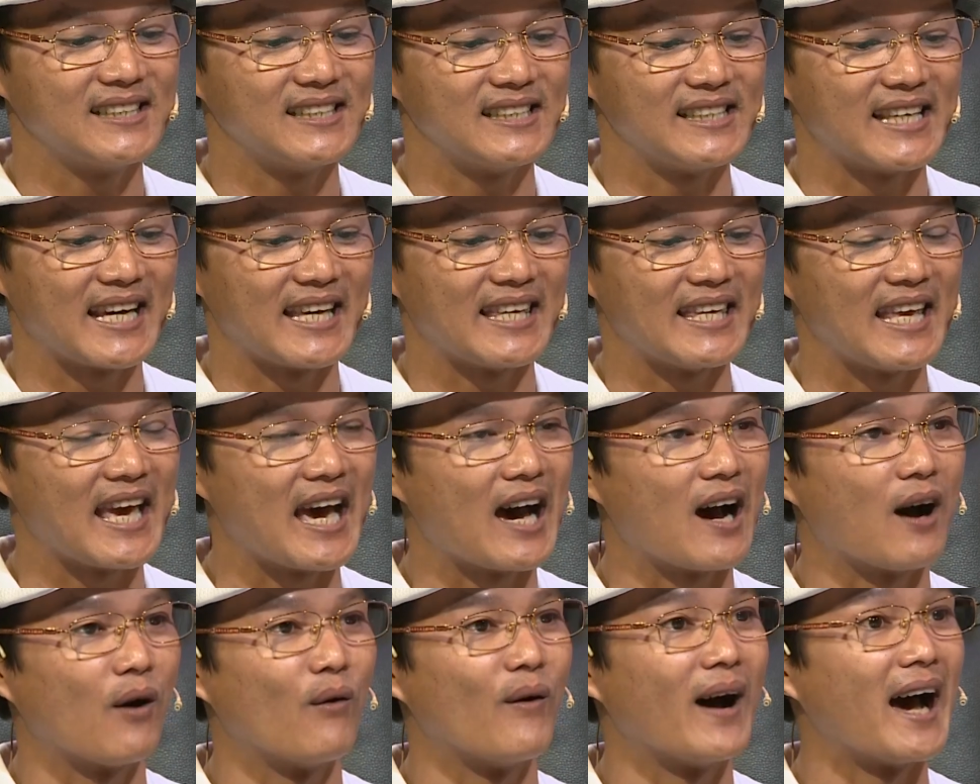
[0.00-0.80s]
người nhà
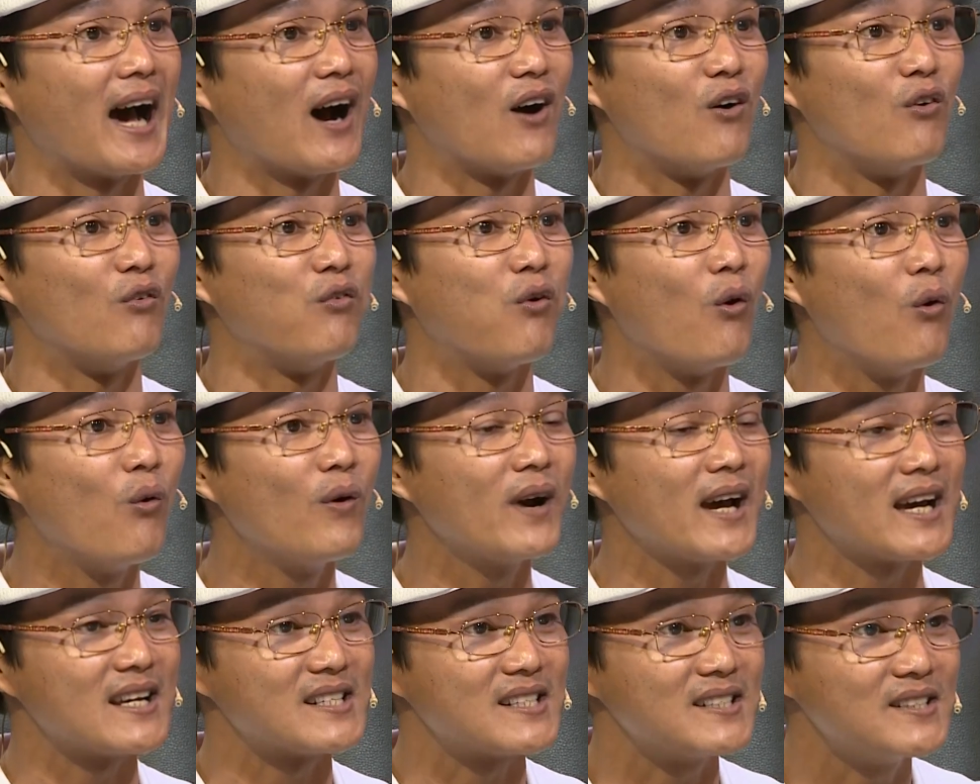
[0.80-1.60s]
giàu hào
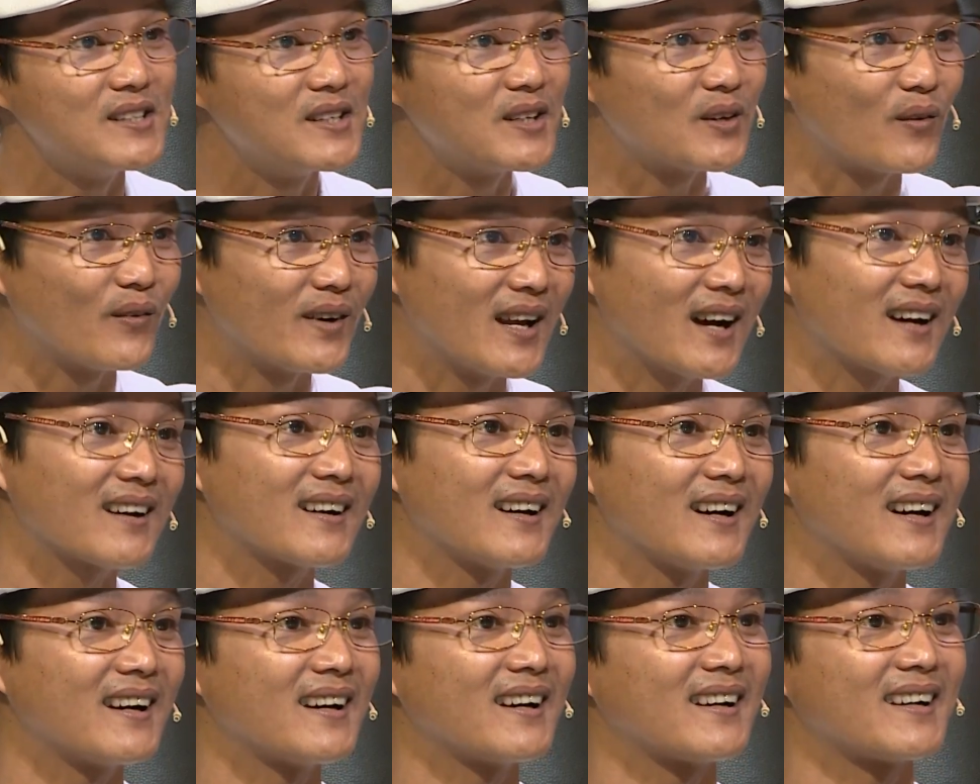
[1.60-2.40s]
phú ngày xưa của
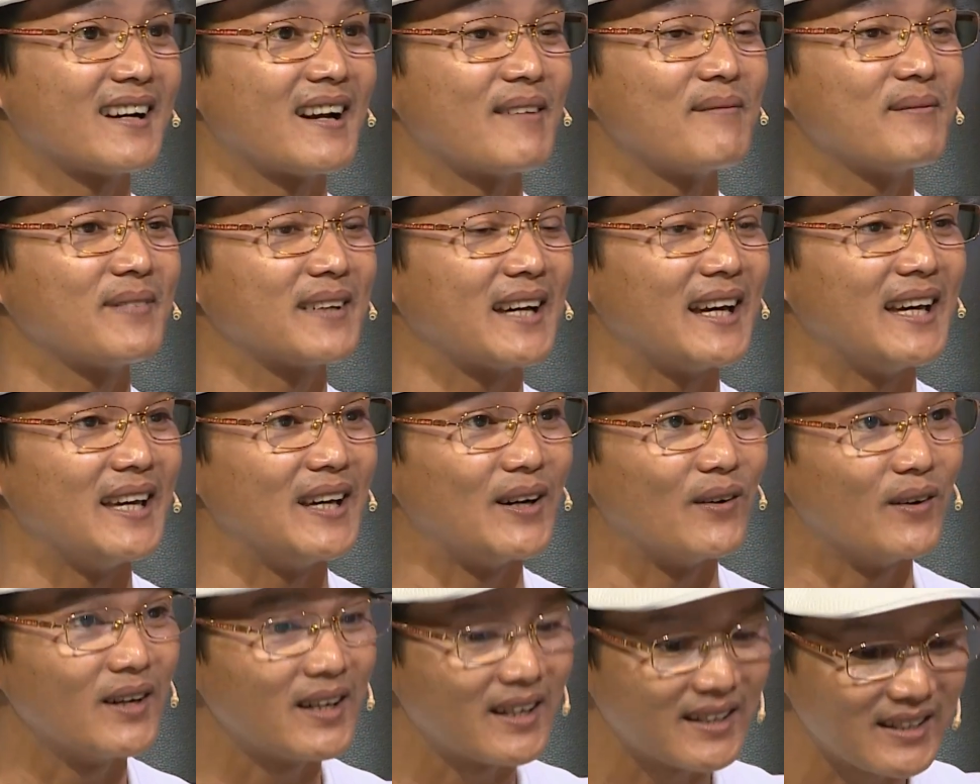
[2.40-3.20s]
đất nam
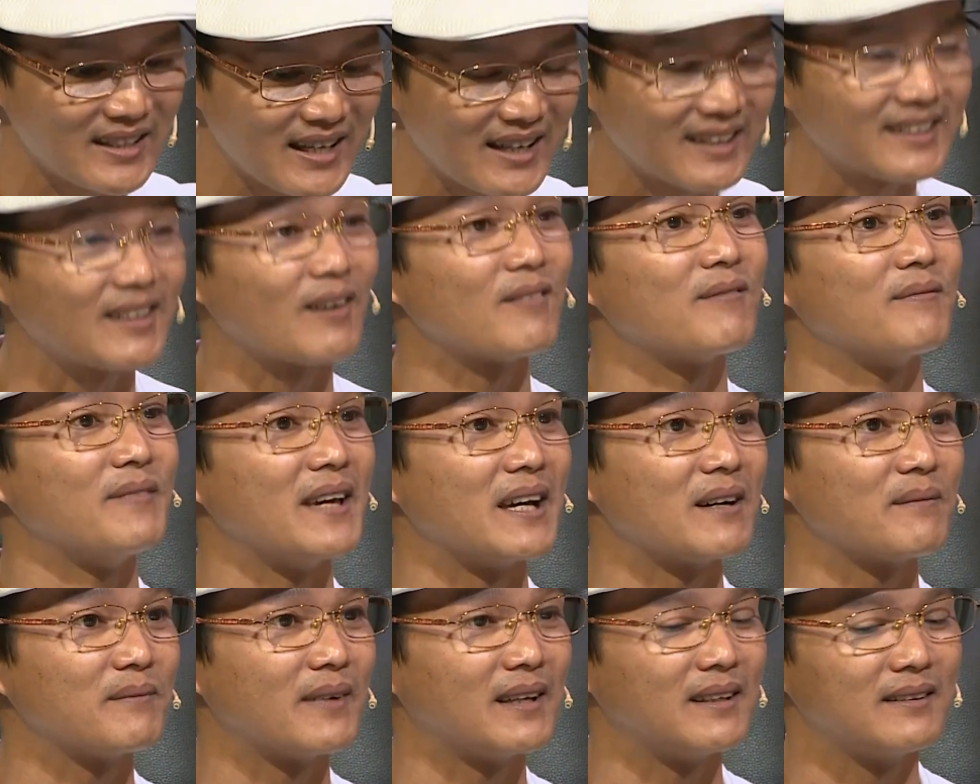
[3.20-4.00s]
kỳ của dân tộc
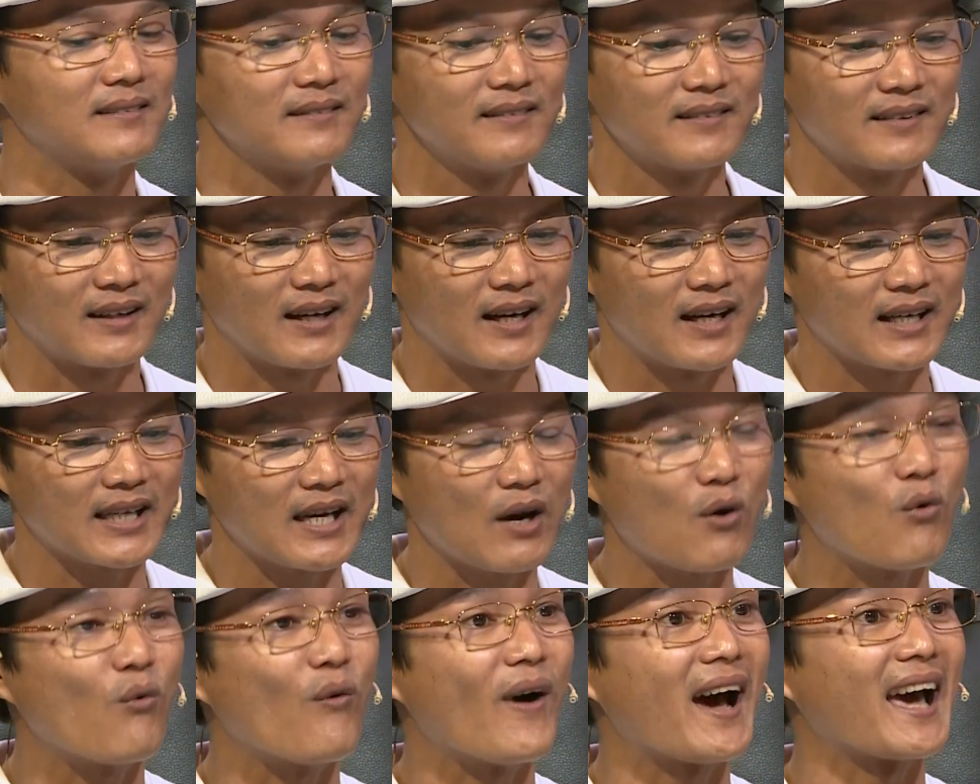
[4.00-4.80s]
việt mình
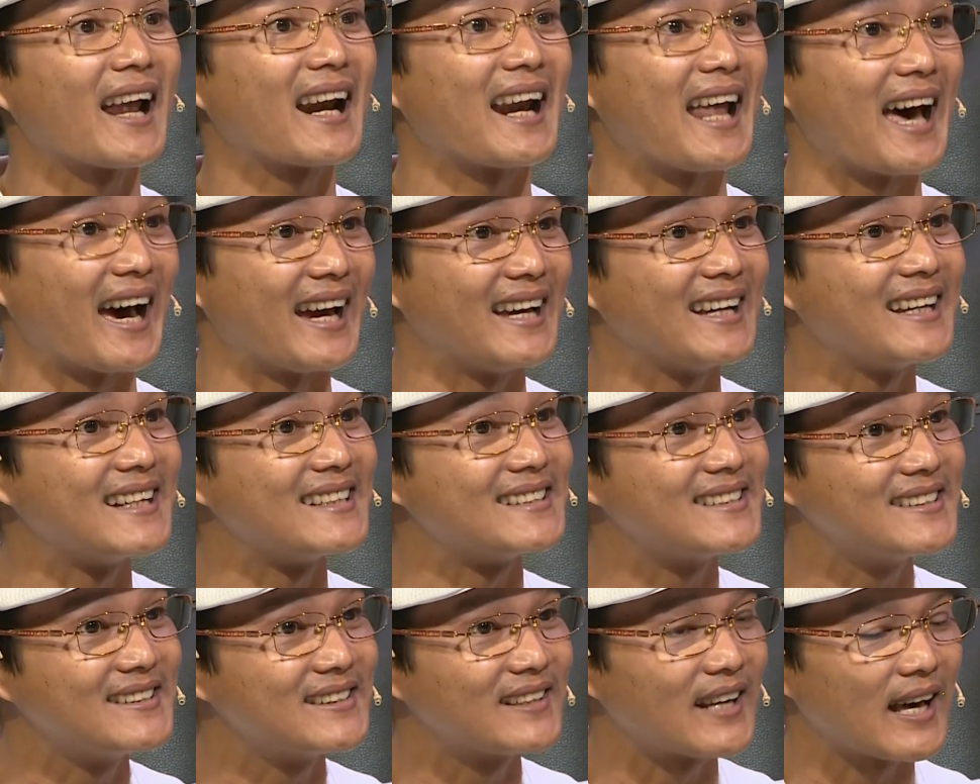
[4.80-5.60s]
các quan lại
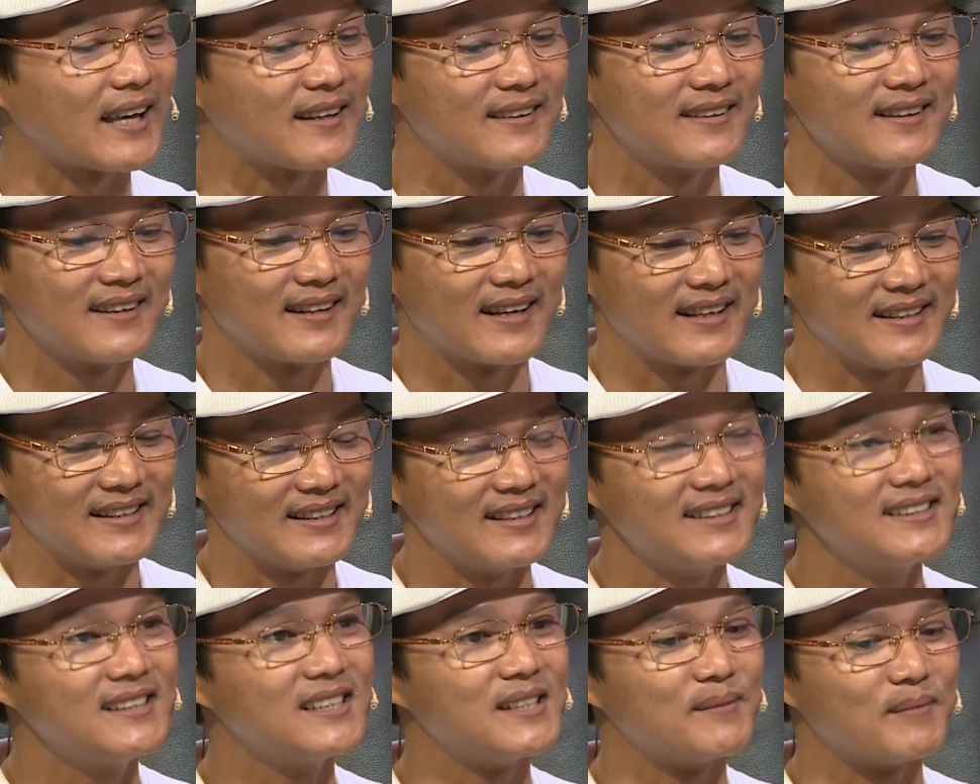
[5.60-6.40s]
ngày xưa đó anh là
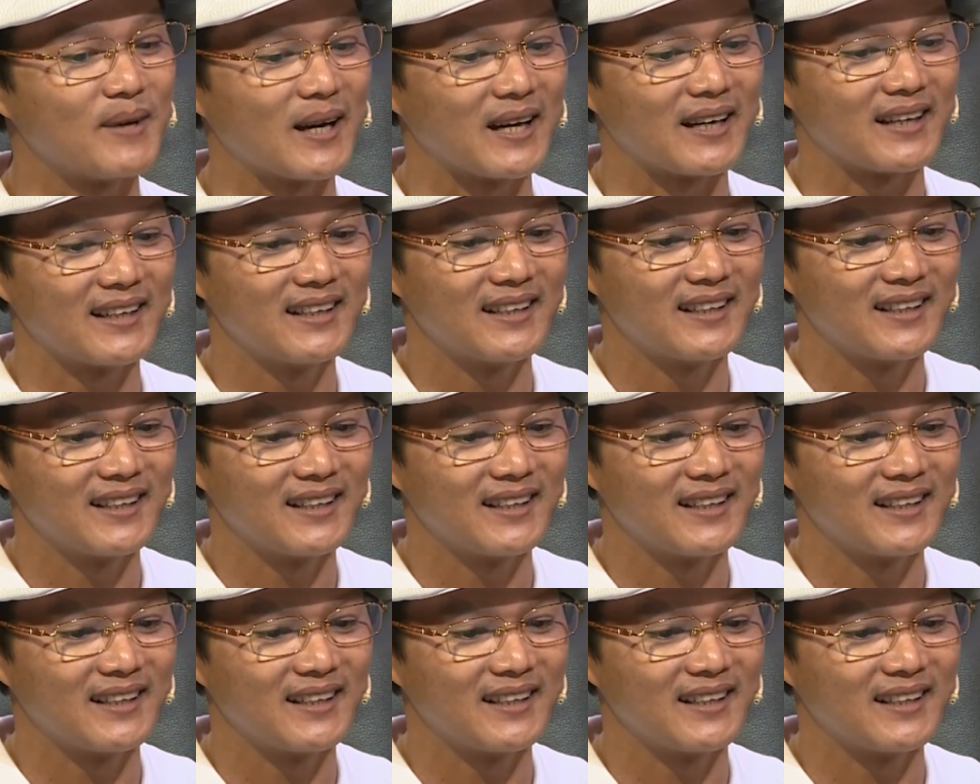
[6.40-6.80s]
những người mà